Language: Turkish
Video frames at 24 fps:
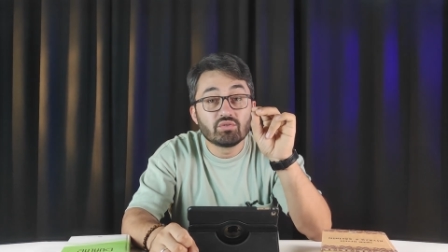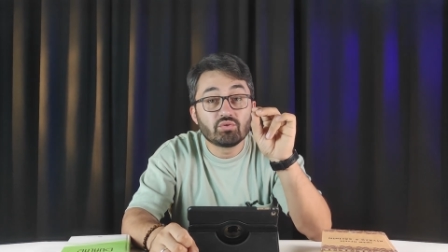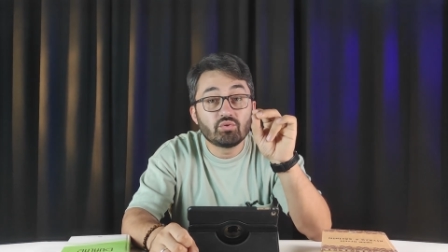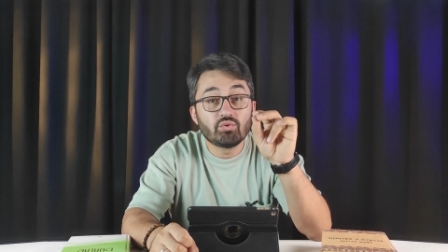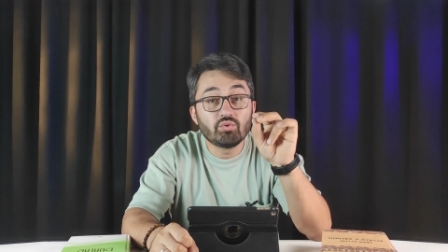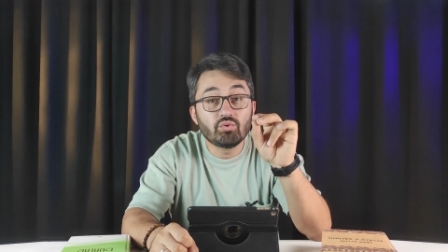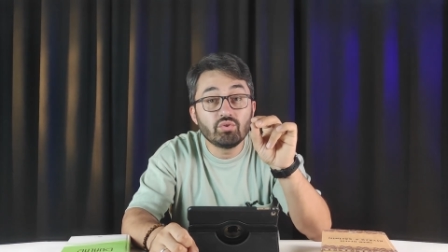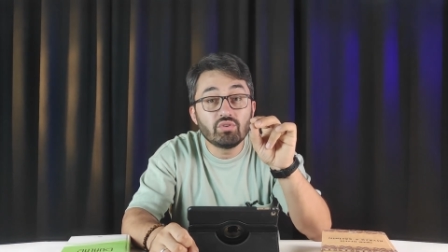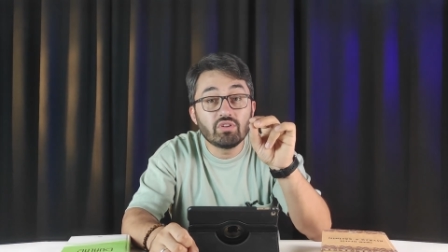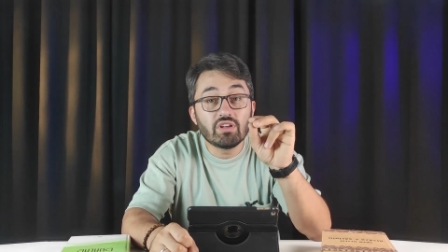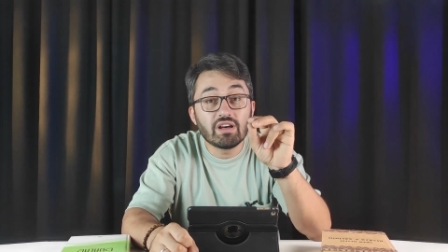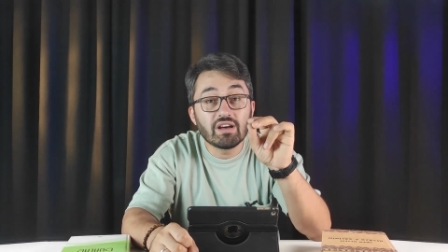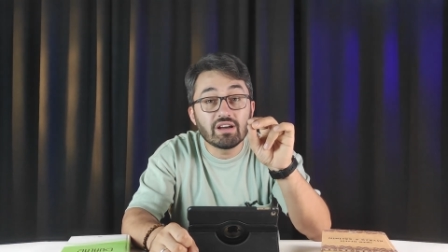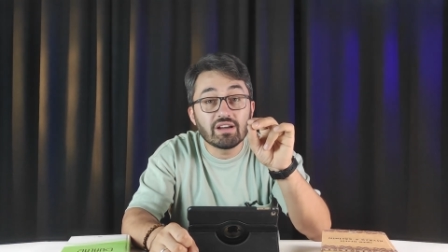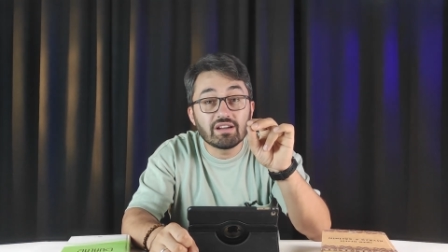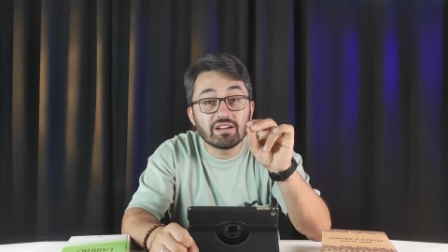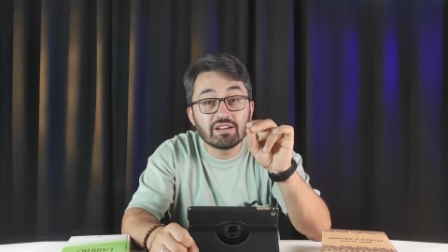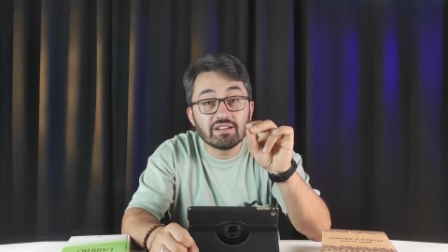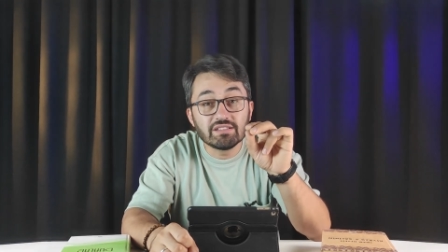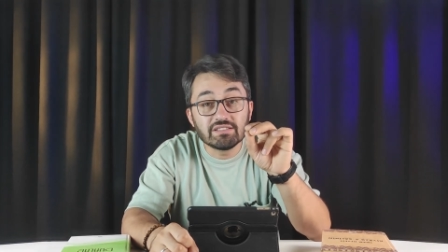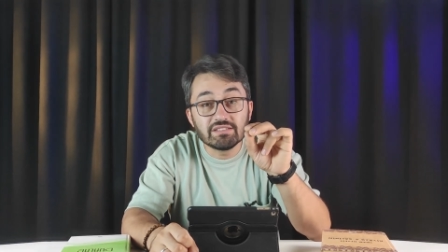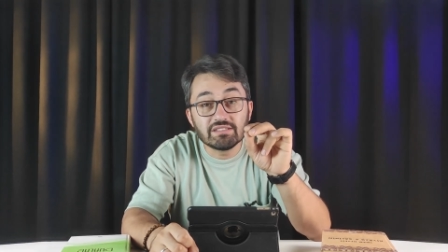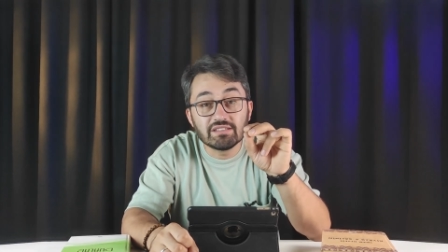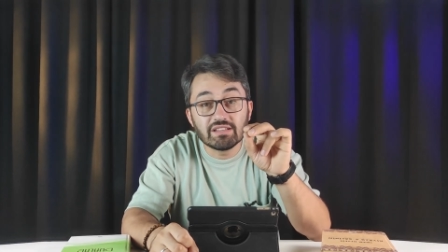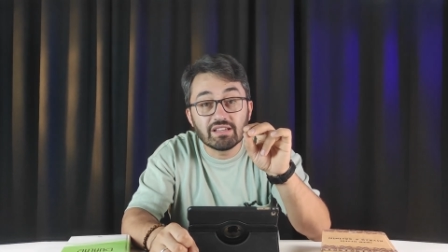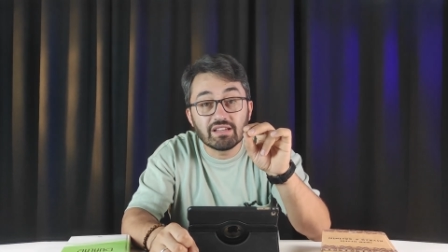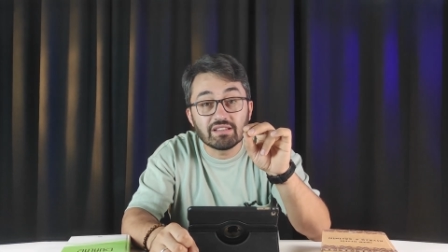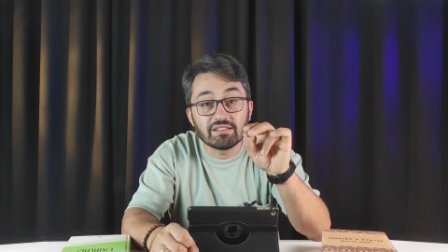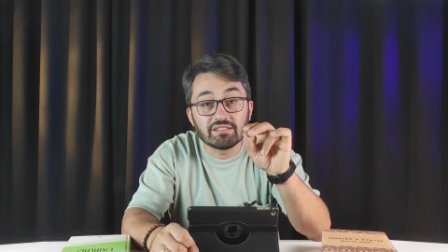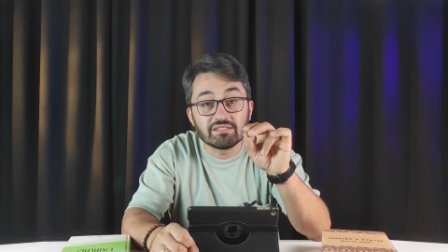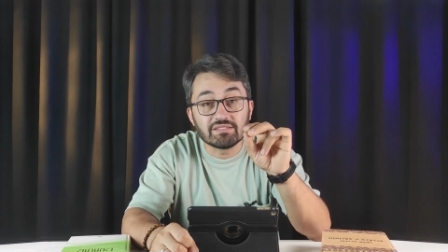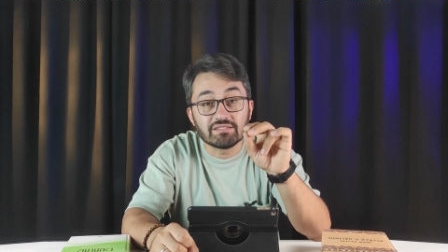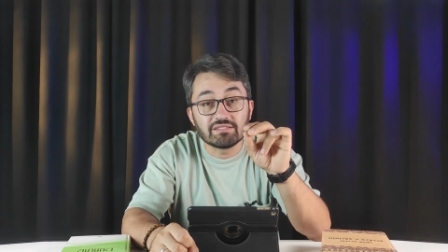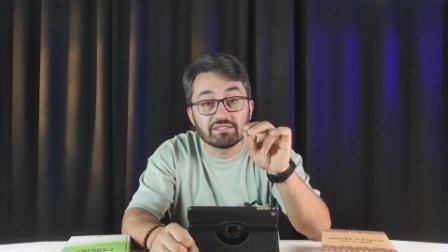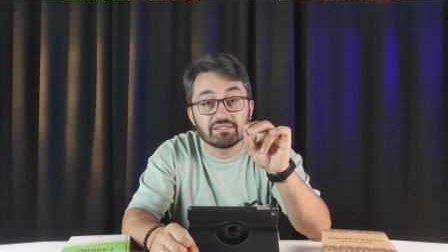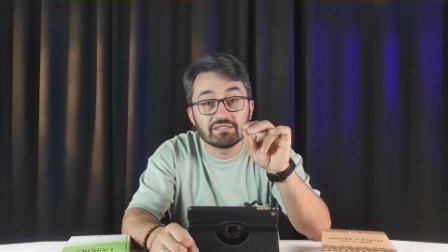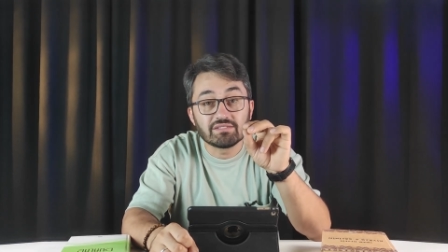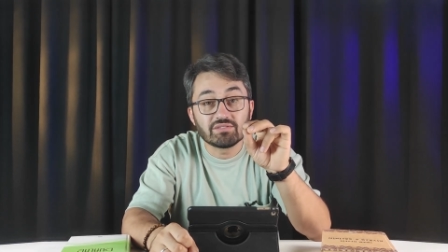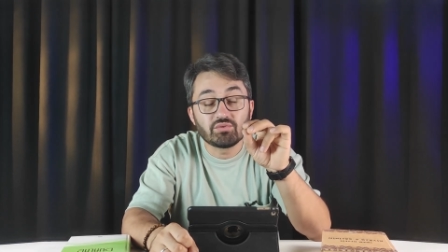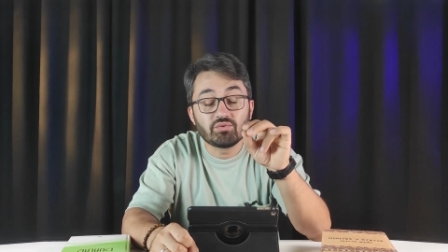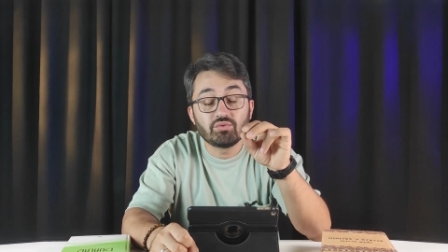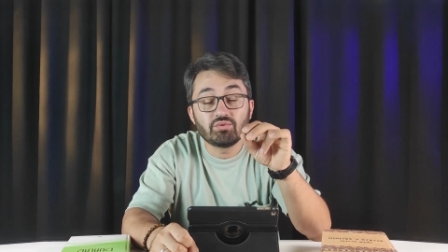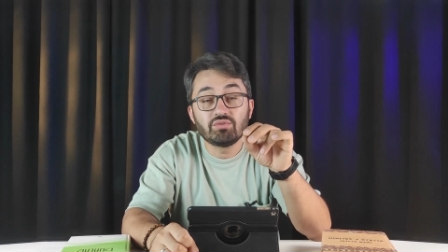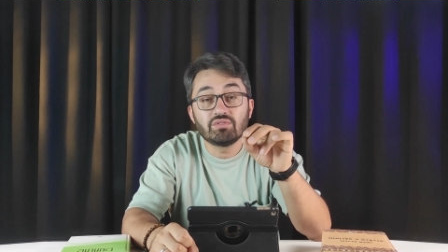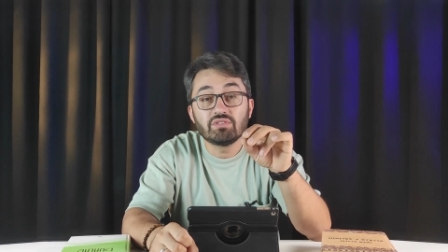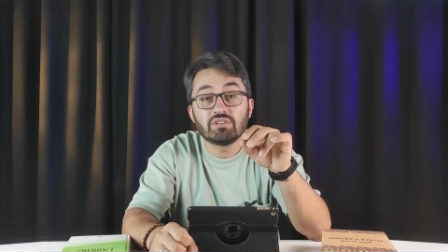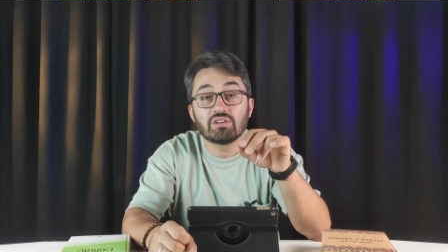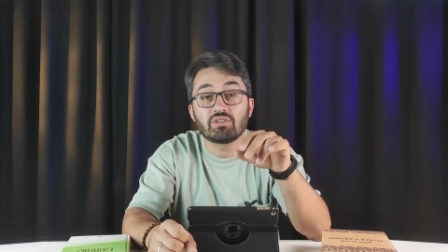kul hakkından
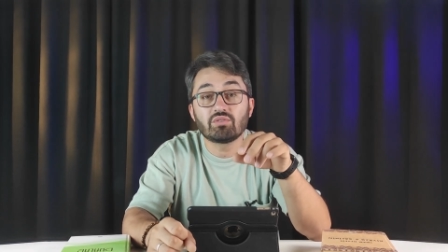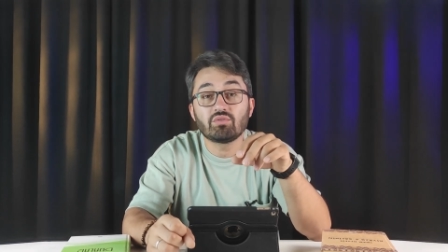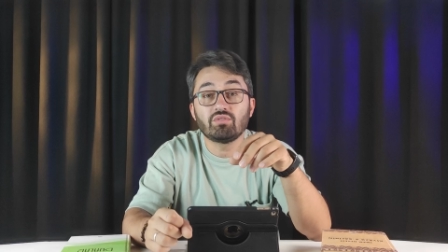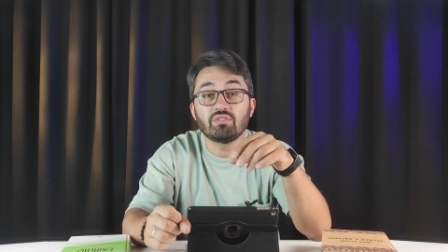kulları